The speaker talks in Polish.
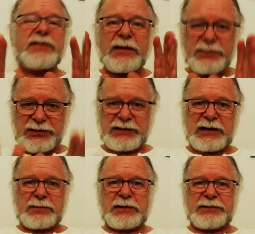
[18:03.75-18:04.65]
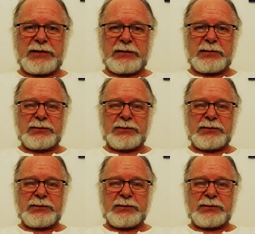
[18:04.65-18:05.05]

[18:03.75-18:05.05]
wiem, że zagmatwałem.